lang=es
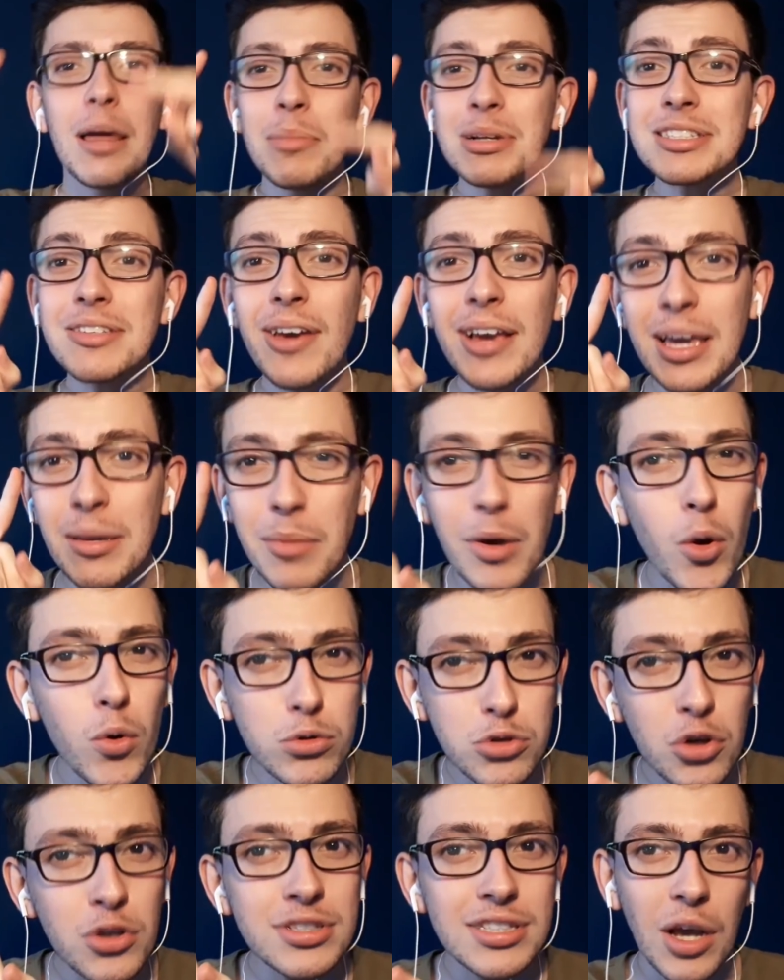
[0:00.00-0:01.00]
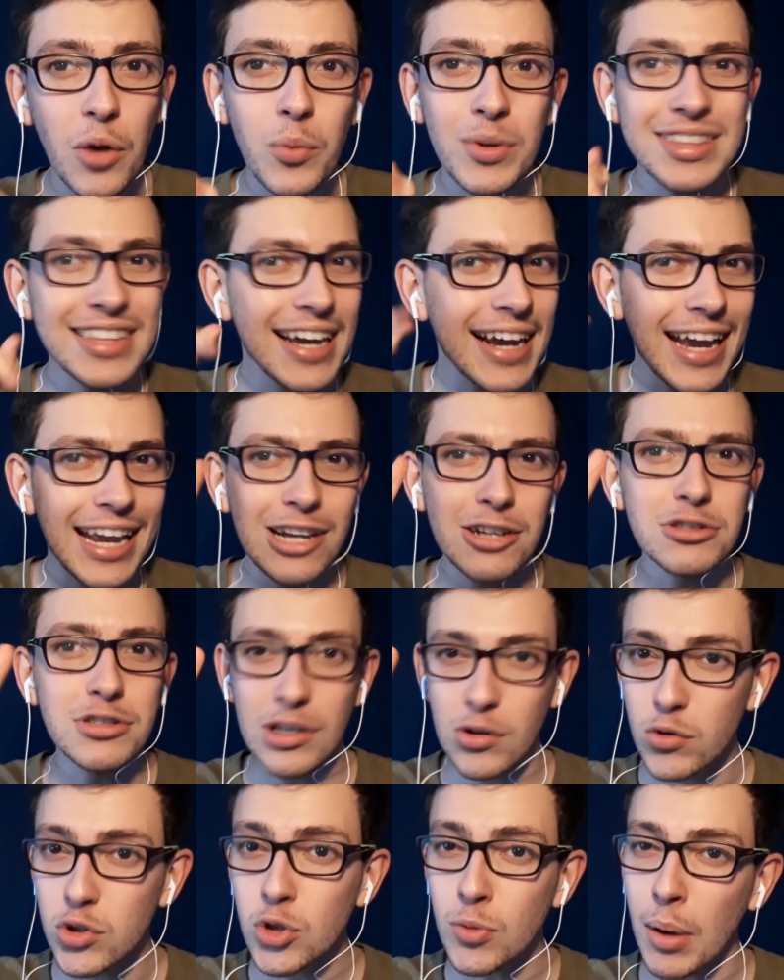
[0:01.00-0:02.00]
además sabes que me gustó esa encuesta que lo
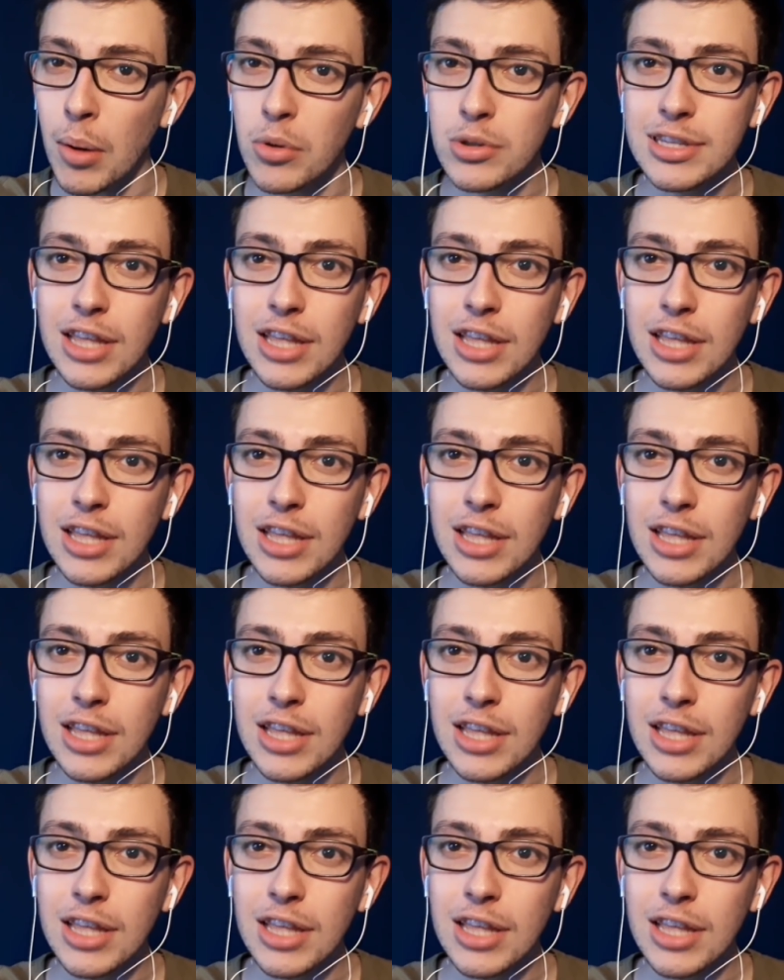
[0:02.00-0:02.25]
segundo más